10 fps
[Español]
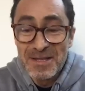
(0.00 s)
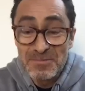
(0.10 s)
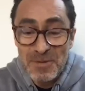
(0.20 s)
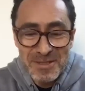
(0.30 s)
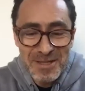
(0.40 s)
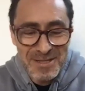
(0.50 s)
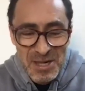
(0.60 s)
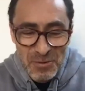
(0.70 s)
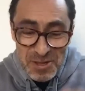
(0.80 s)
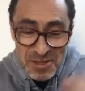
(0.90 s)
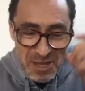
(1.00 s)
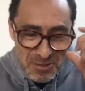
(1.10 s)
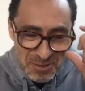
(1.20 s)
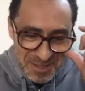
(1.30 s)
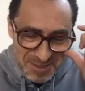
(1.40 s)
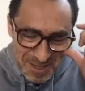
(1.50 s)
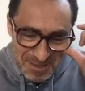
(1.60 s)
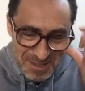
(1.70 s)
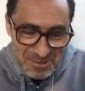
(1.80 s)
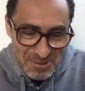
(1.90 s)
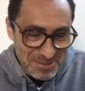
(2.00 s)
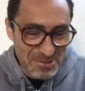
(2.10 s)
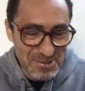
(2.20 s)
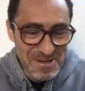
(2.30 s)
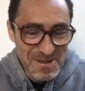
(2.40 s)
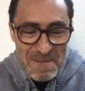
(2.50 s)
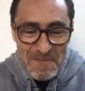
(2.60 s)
Después de 50 años de estar haciendo esto,